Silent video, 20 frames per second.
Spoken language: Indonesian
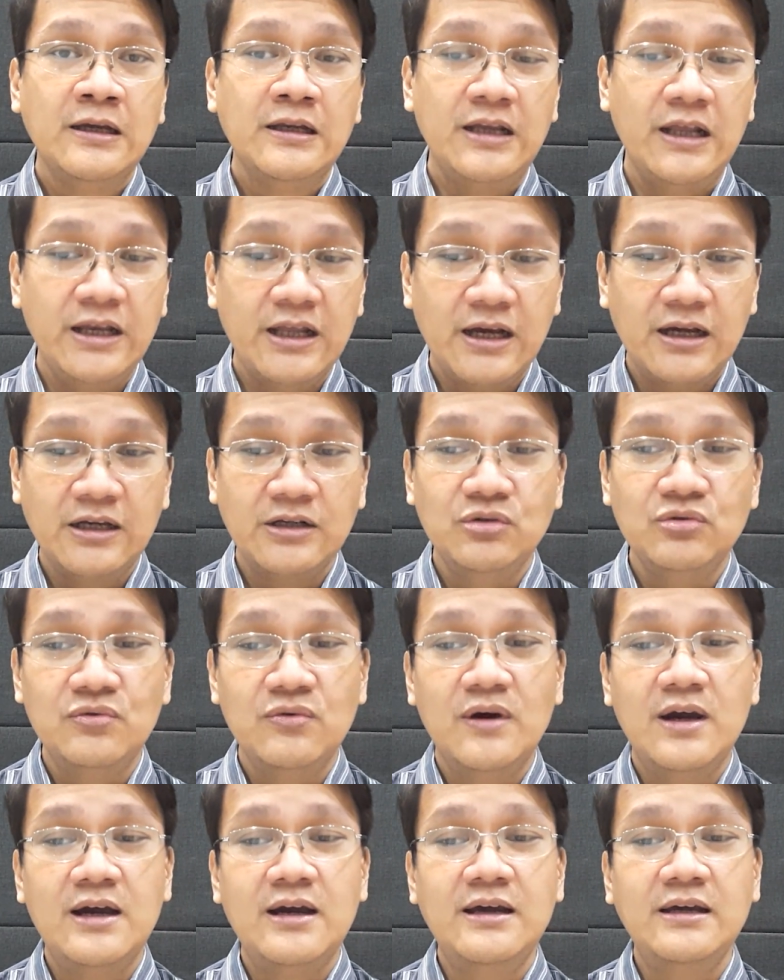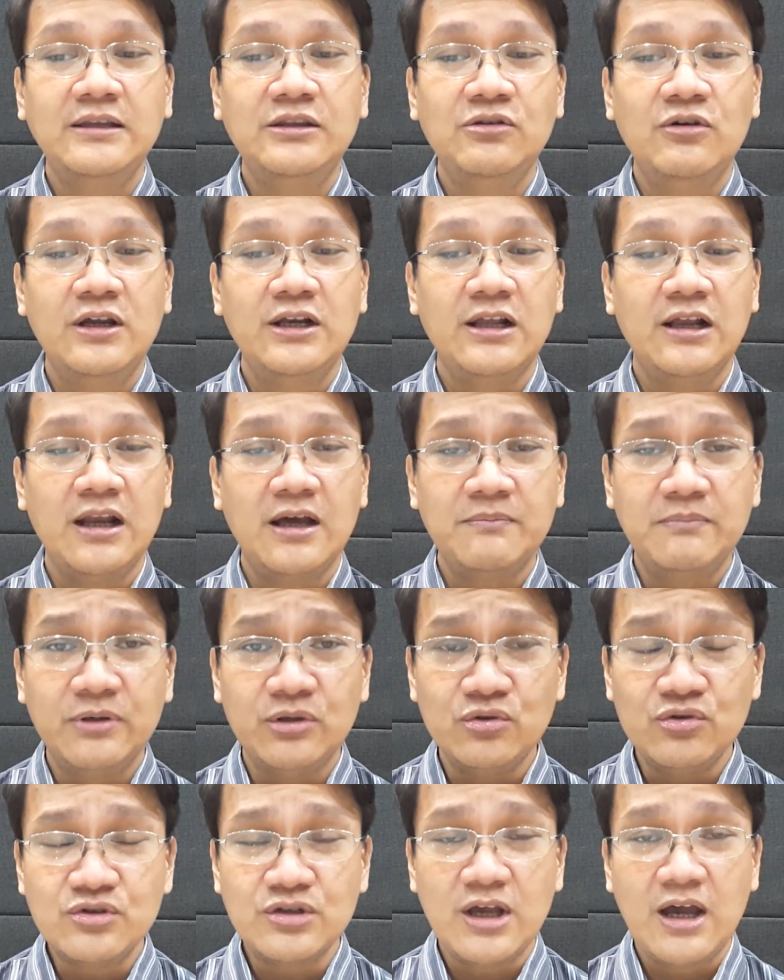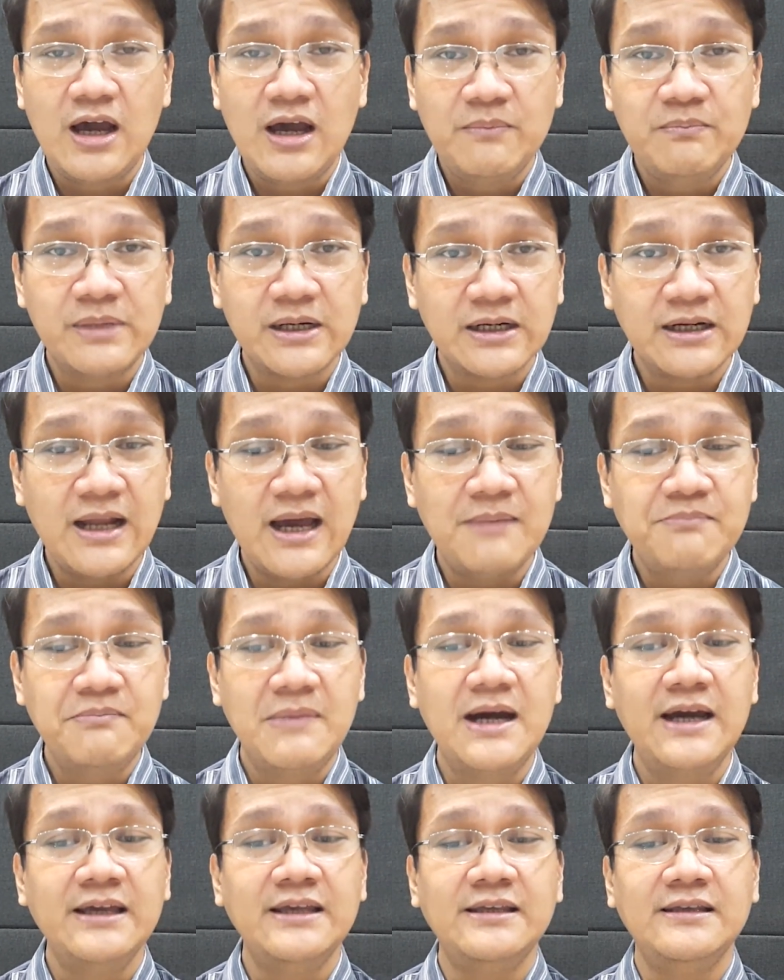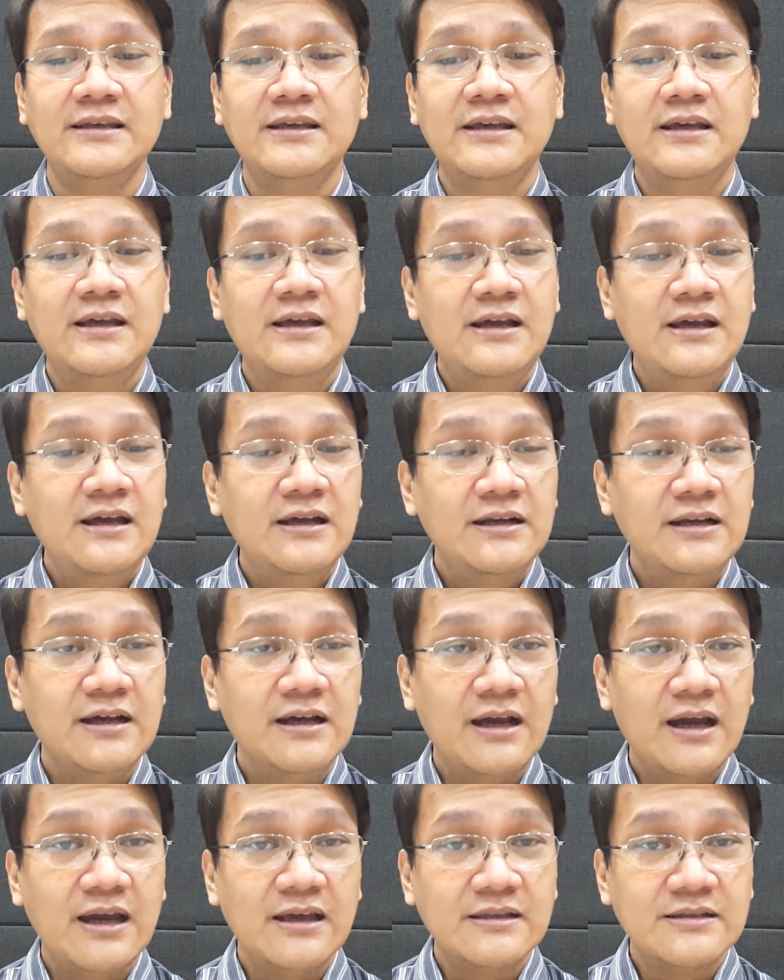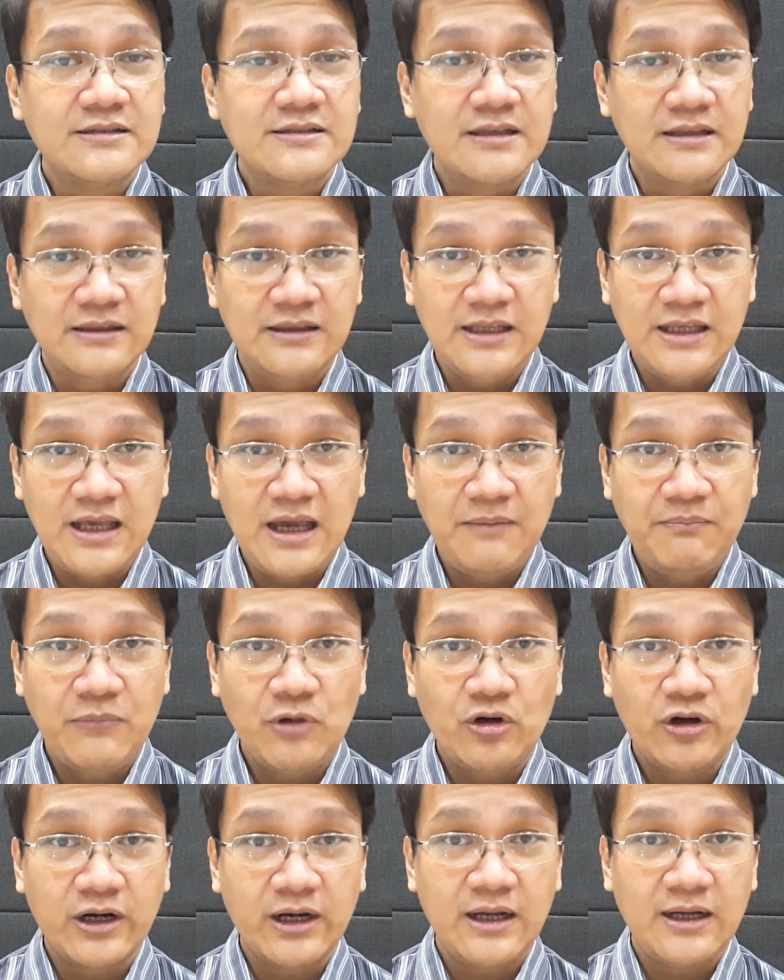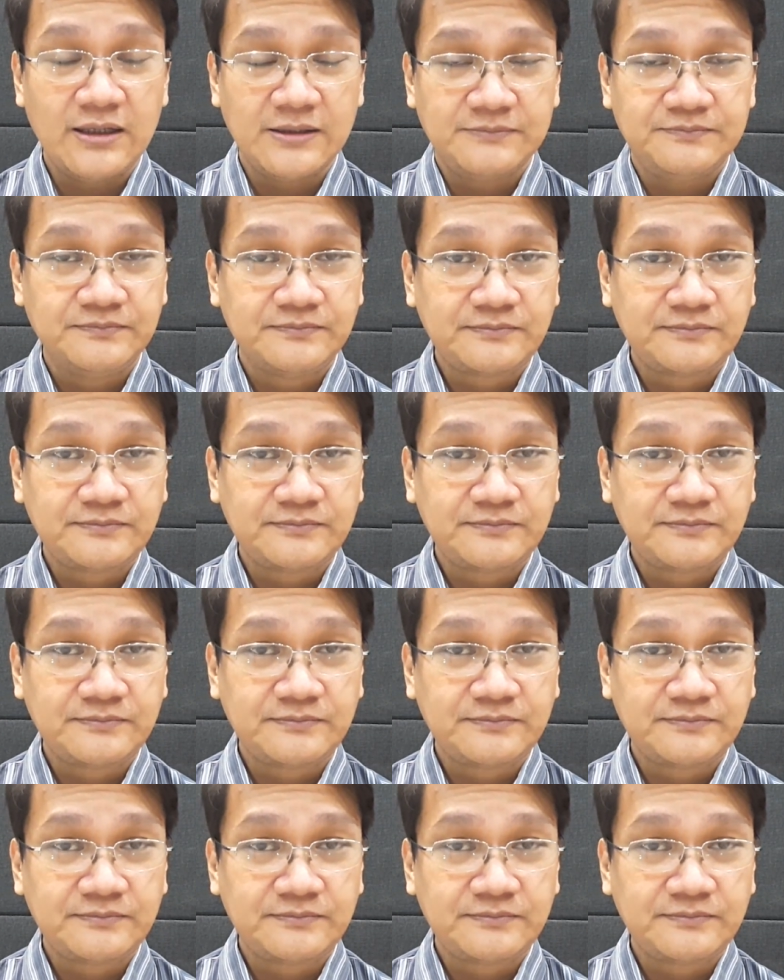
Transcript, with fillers: Dan yang kedua itu adalah berusaha berdamai dengan setiap orang.